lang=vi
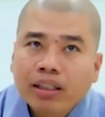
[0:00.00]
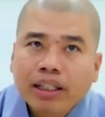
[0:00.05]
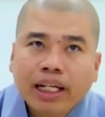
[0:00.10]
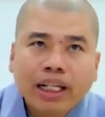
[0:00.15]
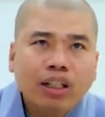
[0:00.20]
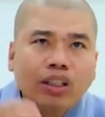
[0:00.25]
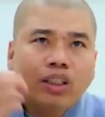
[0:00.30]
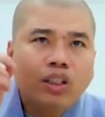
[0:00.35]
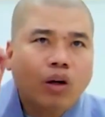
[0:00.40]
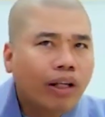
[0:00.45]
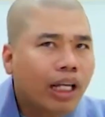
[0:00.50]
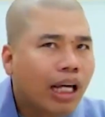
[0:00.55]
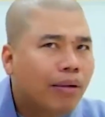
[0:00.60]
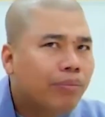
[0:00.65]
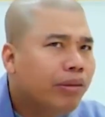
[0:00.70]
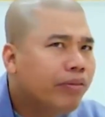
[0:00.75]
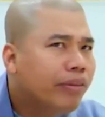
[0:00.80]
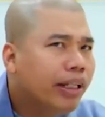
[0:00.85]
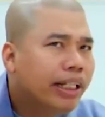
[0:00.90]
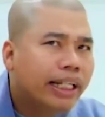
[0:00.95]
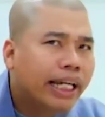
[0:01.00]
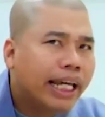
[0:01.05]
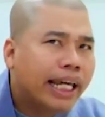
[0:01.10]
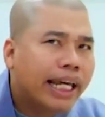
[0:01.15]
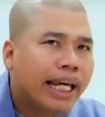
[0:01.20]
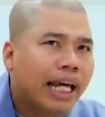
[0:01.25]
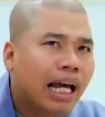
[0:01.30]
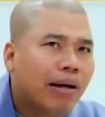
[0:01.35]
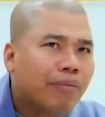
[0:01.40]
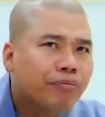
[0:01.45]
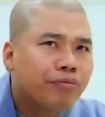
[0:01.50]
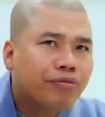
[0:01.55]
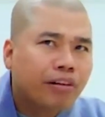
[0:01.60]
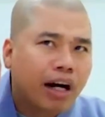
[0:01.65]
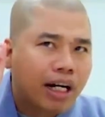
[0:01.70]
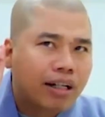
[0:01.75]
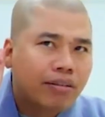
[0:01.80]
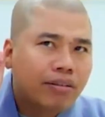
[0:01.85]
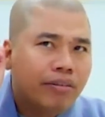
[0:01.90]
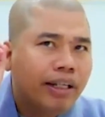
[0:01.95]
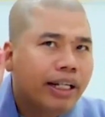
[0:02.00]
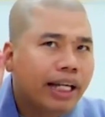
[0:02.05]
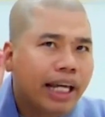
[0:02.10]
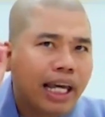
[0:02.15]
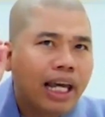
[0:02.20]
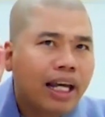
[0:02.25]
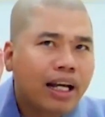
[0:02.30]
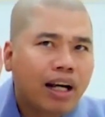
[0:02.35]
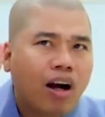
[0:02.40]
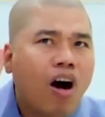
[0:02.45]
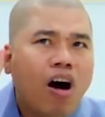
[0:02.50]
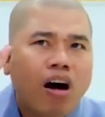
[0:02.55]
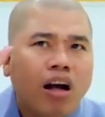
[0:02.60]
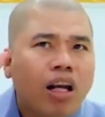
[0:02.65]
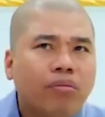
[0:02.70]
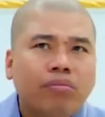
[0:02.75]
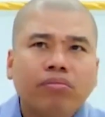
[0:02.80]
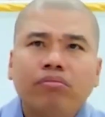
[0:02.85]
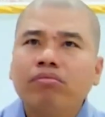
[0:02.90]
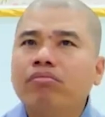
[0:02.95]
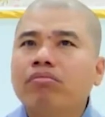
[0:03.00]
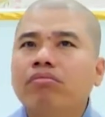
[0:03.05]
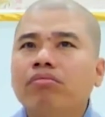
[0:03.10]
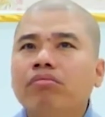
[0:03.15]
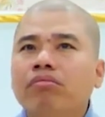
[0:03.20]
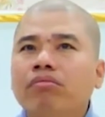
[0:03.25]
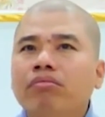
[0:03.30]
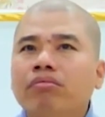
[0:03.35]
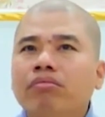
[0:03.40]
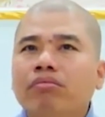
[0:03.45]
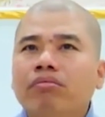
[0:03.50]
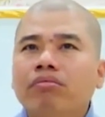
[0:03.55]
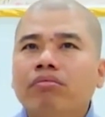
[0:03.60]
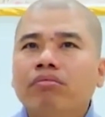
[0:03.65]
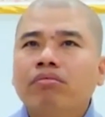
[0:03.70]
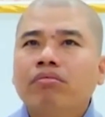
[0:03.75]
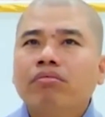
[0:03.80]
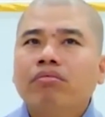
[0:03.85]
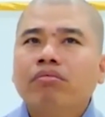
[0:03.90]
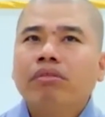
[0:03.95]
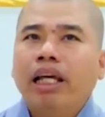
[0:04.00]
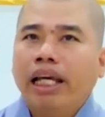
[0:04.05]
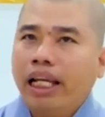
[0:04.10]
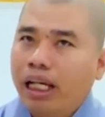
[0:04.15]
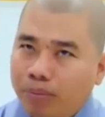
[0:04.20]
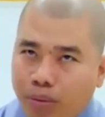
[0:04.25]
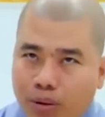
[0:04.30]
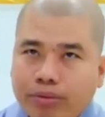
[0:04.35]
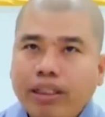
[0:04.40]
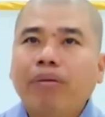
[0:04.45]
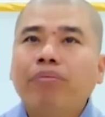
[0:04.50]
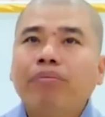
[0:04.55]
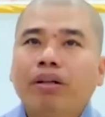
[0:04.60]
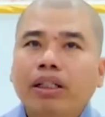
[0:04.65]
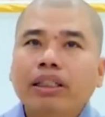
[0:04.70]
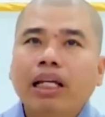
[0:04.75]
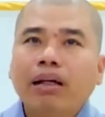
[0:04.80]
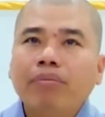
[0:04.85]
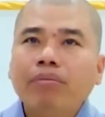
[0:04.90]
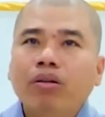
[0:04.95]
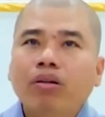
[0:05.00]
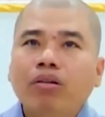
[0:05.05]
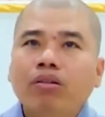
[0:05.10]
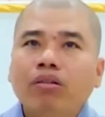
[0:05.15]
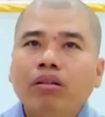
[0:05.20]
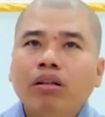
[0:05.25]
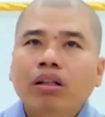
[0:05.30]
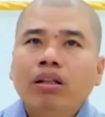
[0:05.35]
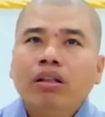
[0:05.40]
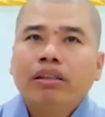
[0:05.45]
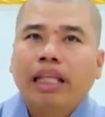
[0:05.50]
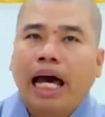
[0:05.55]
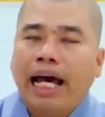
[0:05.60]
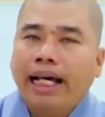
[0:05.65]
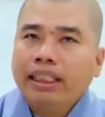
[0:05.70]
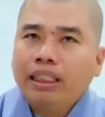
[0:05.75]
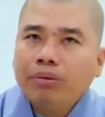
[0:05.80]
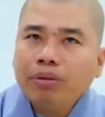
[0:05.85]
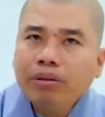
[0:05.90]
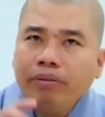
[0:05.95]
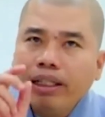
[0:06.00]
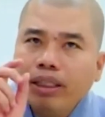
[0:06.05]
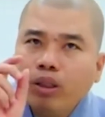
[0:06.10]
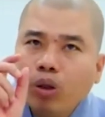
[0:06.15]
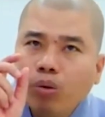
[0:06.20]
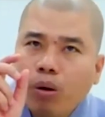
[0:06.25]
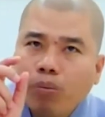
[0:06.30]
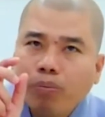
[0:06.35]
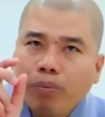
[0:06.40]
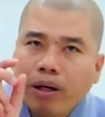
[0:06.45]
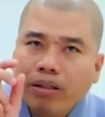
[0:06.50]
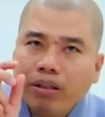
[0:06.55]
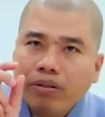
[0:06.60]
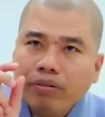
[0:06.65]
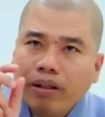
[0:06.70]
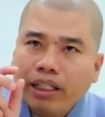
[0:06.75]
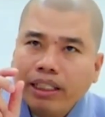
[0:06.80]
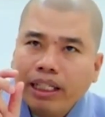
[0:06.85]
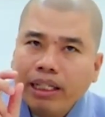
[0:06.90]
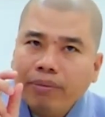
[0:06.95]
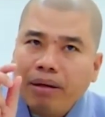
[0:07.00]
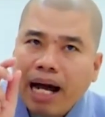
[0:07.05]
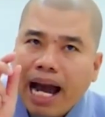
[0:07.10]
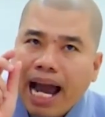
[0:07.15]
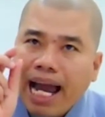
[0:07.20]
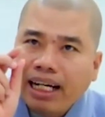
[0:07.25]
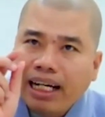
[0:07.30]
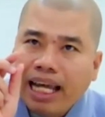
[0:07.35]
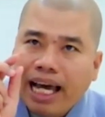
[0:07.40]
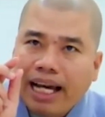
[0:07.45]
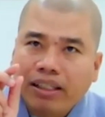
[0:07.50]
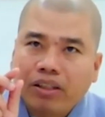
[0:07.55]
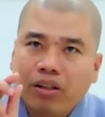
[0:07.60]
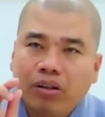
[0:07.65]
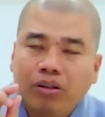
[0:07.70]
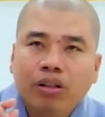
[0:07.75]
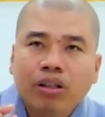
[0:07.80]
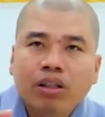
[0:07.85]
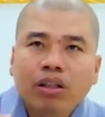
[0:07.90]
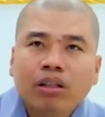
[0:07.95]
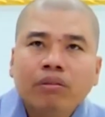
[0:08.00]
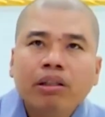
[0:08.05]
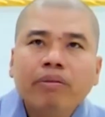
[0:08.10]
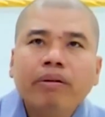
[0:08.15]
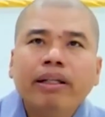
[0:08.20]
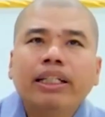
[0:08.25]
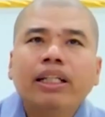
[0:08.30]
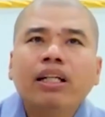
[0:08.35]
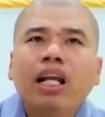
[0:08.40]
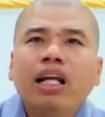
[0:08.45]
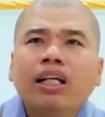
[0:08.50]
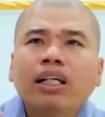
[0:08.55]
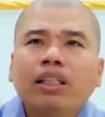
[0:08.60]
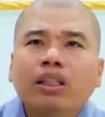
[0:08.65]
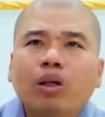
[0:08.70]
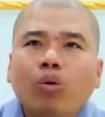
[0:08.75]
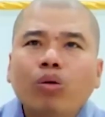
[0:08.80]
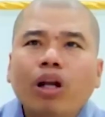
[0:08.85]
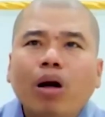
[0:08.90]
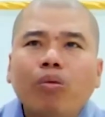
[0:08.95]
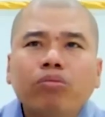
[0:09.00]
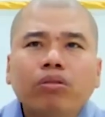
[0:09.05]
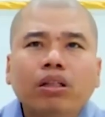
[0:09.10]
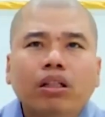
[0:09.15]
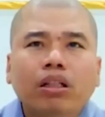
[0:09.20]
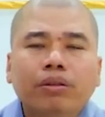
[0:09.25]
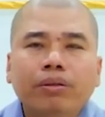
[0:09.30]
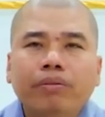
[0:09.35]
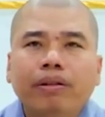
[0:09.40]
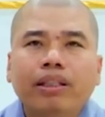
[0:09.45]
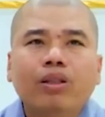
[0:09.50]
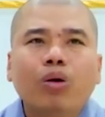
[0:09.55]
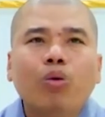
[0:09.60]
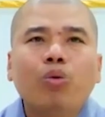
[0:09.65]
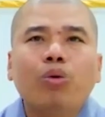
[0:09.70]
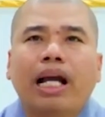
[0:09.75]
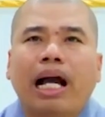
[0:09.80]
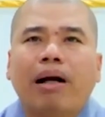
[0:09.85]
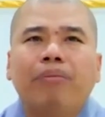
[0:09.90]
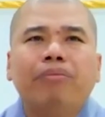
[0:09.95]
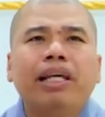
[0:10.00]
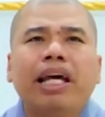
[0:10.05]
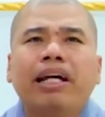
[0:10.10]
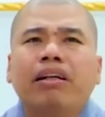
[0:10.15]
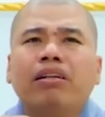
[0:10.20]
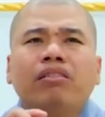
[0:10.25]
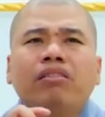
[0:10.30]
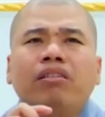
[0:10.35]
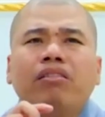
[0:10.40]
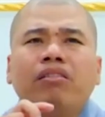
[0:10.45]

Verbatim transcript: Khi nó chọi âm quý vị nghe âm Phật quý vị nghe khó lắm. Đây là 100% luôn. Tại sao quý vị tu một mình? Quý vị khi mà an lạc rồi, quý vị sẽ đến cái chỗ đông người, quý vị tu cảm giác